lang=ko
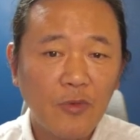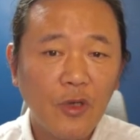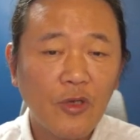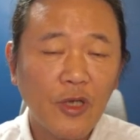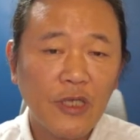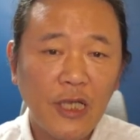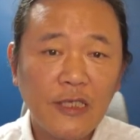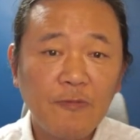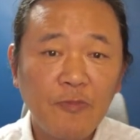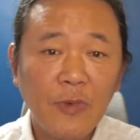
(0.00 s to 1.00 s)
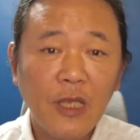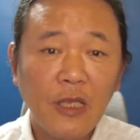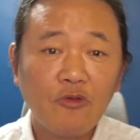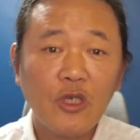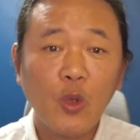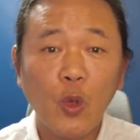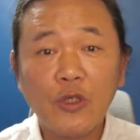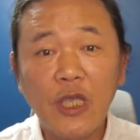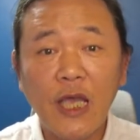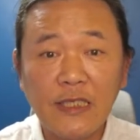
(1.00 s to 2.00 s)
물론 여기는 사진뿐만이 아니고 이제
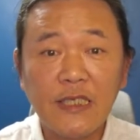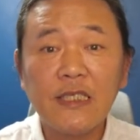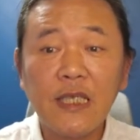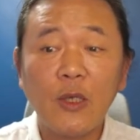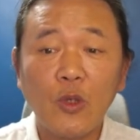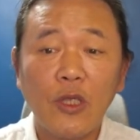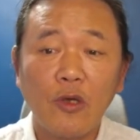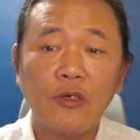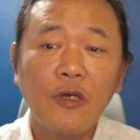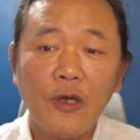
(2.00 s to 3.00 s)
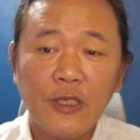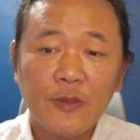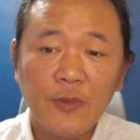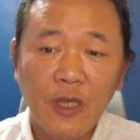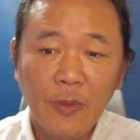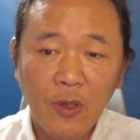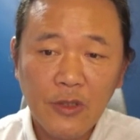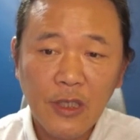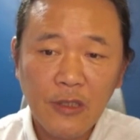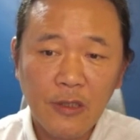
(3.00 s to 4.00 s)
동영상이 같이 있으니까 굉장히 더 큰 거겠습니다만
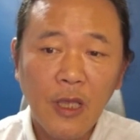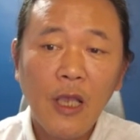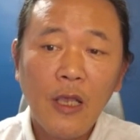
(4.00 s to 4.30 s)
어쨌든